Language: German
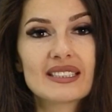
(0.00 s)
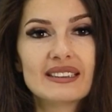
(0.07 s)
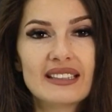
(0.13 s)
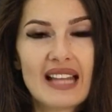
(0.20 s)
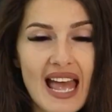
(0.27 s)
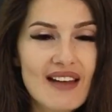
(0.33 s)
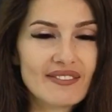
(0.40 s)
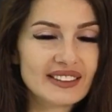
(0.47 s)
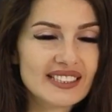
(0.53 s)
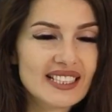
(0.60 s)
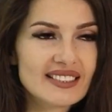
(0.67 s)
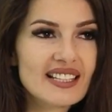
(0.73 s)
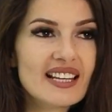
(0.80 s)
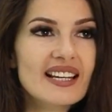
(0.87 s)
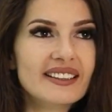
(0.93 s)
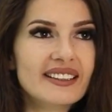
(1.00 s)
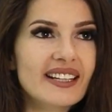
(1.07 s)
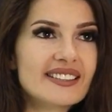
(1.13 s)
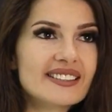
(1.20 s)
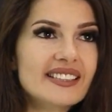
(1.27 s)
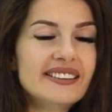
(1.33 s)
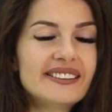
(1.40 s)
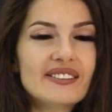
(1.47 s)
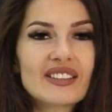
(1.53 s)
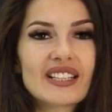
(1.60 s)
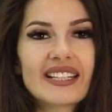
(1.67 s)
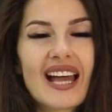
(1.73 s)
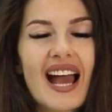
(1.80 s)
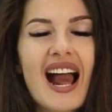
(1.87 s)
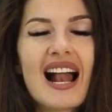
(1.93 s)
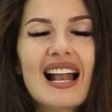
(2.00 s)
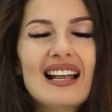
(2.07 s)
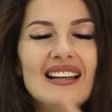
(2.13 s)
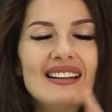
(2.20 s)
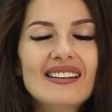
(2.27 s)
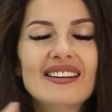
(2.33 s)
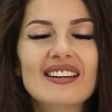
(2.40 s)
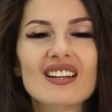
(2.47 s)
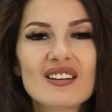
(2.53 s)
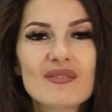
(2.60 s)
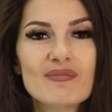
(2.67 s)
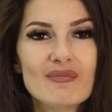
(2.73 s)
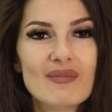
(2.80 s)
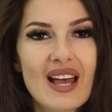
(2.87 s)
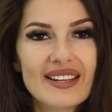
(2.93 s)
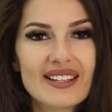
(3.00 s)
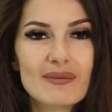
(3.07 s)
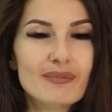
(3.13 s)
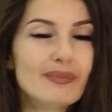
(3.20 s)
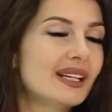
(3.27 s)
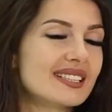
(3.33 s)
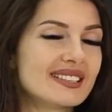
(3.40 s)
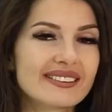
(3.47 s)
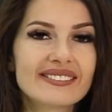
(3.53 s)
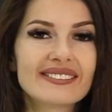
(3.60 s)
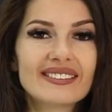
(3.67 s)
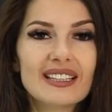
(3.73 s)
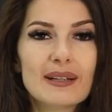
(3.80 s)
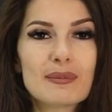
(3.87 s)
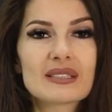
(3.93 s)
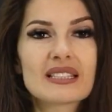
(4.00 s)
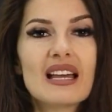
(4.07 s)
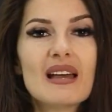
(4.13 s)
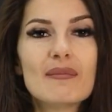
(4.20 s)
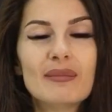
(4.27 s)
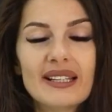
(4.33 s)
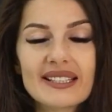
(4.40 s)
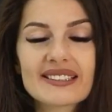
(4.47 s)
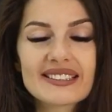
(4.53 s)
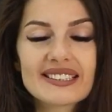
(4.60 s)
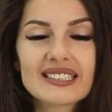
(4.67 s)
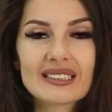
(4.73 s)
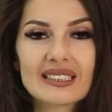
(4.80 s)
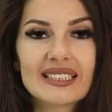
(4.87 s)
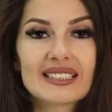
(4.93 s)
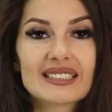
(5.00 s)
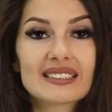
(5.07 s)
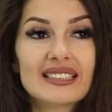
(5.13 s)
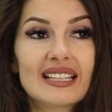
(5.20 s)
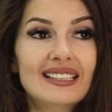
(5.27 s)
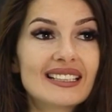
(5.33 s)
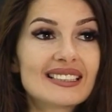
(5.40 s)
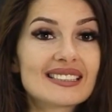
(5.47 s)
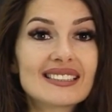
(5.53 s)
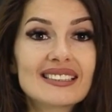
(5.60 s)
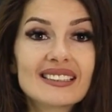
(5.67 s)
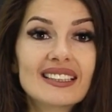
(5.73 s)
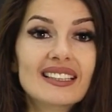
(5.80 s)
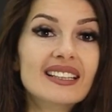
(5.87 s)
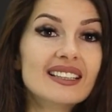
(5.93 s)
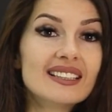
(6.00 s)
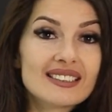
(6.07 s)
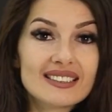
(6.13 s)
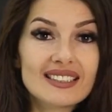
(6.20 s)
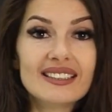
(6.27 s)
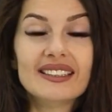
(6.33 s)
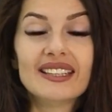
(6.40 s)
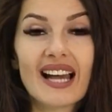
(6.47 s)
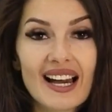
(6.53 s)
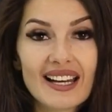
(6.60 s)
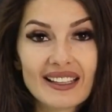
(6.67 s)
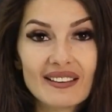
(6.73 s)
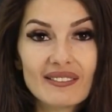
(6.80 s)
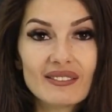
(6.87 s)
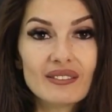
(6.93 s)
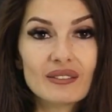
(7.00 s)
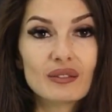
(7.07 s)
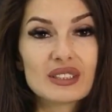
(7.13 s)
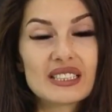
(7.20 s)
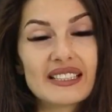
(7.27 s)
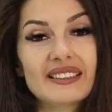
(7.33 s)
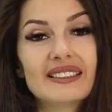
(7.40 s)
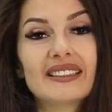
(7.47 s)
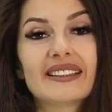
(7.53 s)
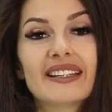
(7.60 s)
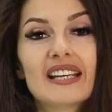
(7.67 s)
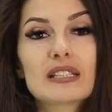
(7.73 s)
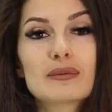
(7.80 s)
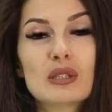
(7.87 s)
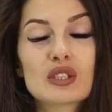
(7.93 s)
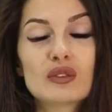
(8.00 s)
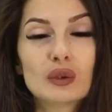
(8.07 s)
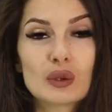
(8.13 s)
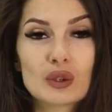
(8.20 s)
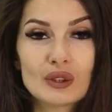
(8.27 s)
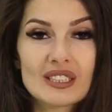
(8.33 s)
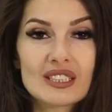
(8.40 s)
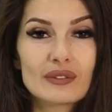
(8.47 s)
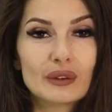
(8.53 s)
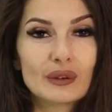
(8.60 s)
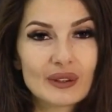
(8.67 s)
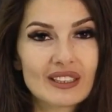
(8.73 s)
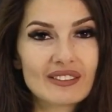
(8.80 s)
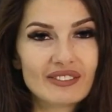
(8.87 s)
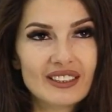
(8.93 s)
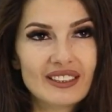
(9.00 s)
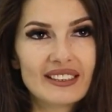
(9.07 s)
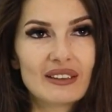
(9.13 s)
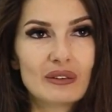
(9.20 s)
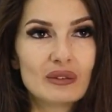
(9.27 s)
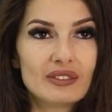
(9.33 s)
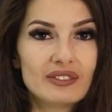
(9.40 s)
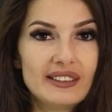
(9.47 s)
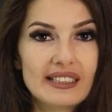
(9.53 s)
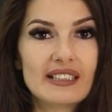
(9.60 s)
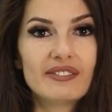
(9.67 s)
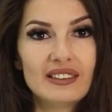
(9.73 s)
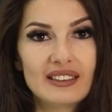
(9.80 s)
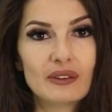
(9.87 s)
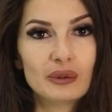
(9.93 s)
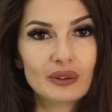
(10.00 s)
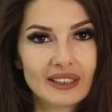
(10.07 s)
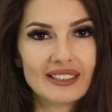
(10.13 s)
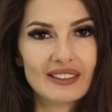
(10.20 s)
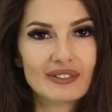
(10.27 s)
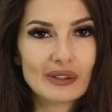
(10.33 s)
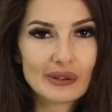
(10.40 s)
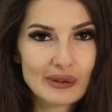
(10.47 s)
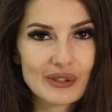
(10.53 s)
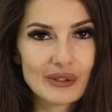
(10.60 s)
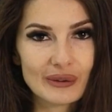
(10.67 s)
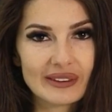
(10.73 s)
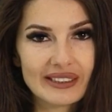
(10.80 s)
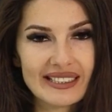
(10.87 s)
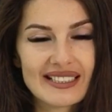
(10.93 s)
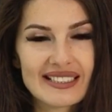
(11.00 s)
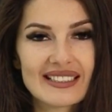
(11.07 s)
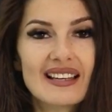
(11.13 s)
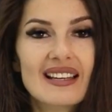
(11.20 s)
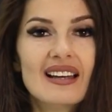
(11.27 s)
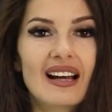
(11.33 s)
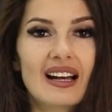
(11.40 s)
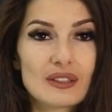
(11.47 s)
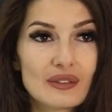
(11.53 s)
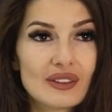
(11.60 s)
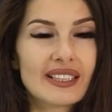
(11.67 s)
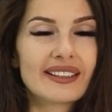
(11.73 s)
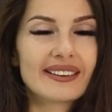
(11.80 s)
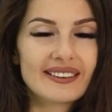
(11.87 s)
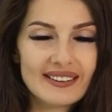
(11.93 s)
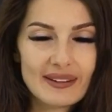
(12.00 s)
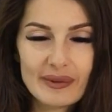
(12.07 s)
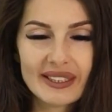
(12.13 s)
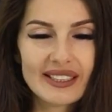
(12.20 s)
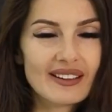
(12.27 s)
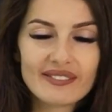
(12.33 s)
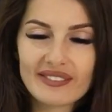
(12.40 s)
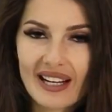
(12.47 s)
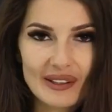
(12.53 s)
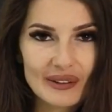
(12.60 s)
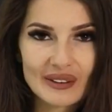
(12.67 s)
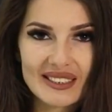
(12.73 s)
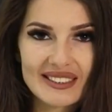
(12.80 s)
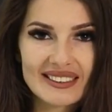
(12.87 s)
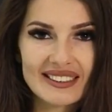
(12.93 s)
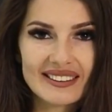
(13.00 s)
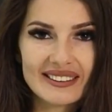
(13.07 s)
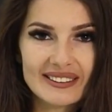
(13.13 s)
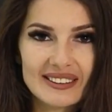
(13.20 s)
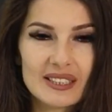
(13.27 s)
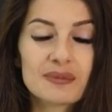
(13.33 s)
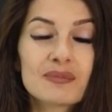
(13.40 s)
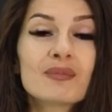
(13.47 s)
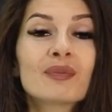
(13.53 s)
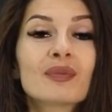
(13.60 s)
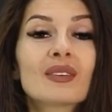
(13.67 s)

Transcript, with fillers: ist live, das heißt, da erzähle ich dir wirklich alle meine besten Tipps, besten Tricks der letzten zehn Jahre, seit ich die Keksmisch Fotoshootings fotografiere und viele, viele hunderte Fotoshootings. Also wirklich eine mega Erfahrung ist da drinnen.